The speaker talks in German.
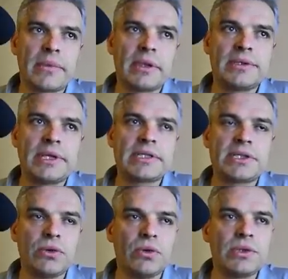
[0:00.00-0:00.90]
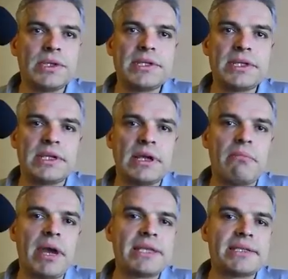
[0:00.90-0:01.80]
Sektion, die sich
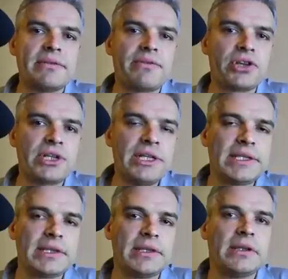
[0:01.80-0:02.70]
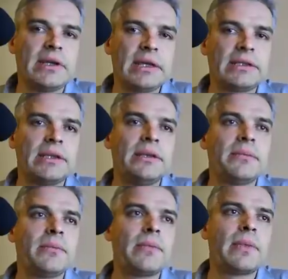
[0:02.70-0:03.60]
am meisten verschließen hatte,
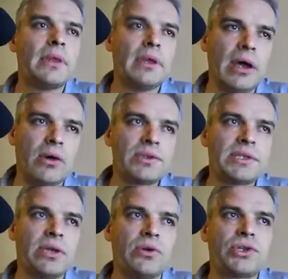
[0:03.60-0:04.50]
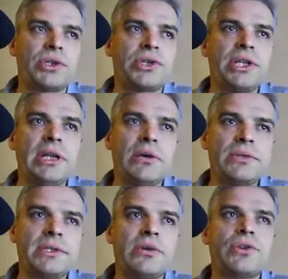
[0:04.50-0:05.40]
austauschen, schnell
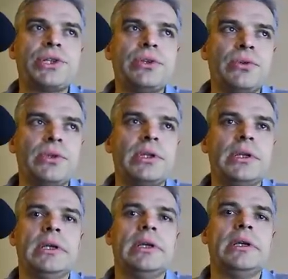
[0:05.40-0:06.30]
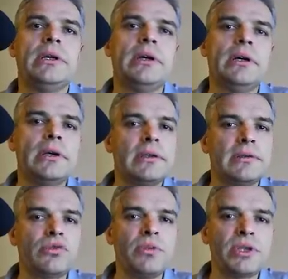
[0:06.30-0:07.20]
austauschen und äh,
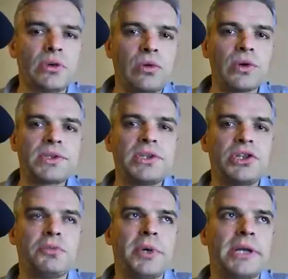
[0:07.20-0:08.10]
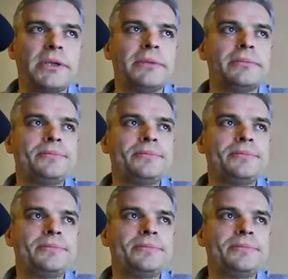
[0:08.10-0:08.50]
somit Kosten sparen.